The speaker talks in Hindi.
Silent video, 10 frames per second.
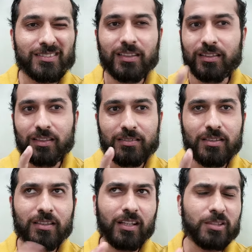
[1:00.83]
दस दस दस
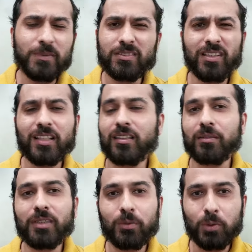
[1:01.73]
दिन के आसपास ट्राई
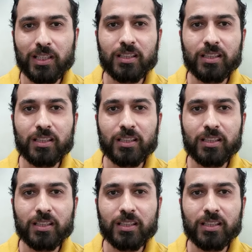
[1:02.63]
करा बट वो